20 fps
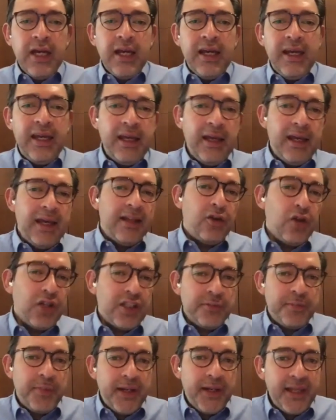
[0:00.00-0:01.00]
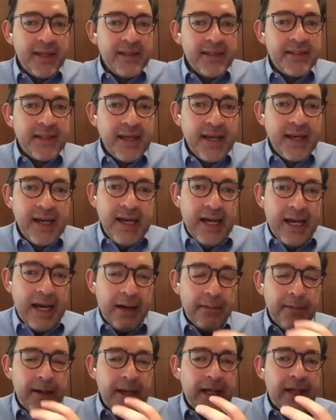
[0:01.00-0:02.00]
Y en tu experiencia,
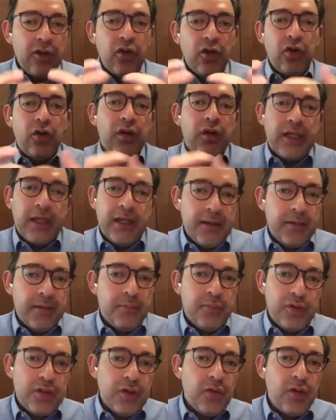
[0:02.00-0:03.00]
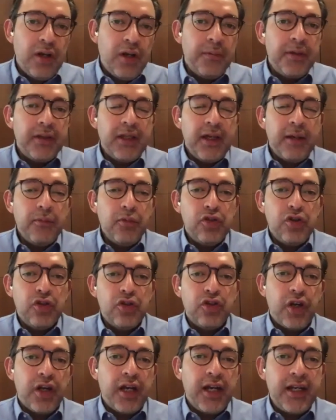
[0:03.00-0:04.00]
hablando, que pues, seguramente muchos
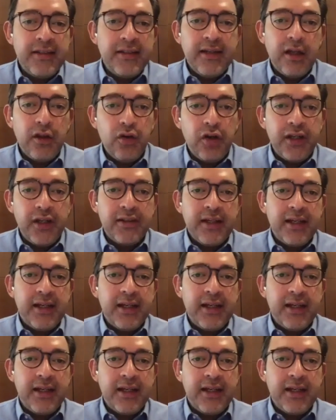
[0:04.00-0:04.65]
organizadores han